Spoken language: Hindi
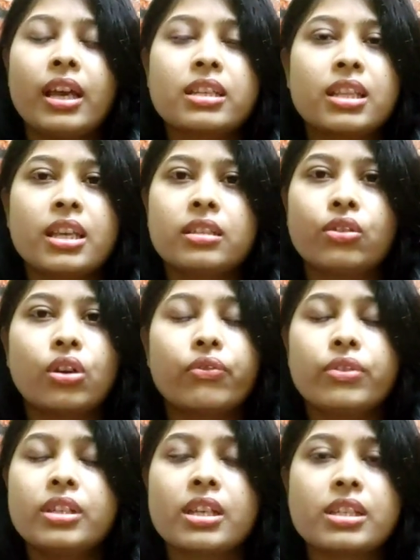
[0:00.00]
एज लाइक
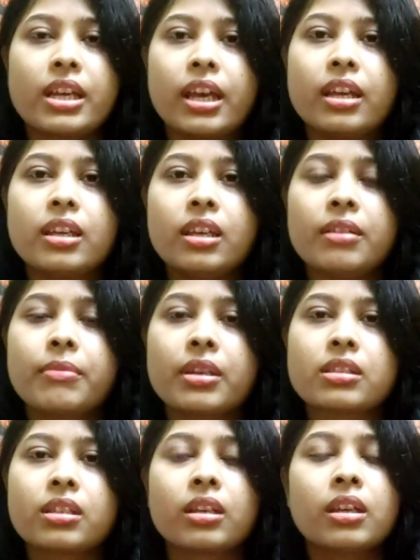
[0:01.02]
टॉफ़ी जैसा है ये
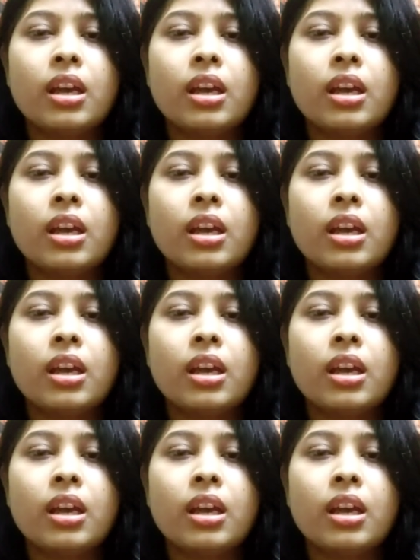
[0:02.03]
बस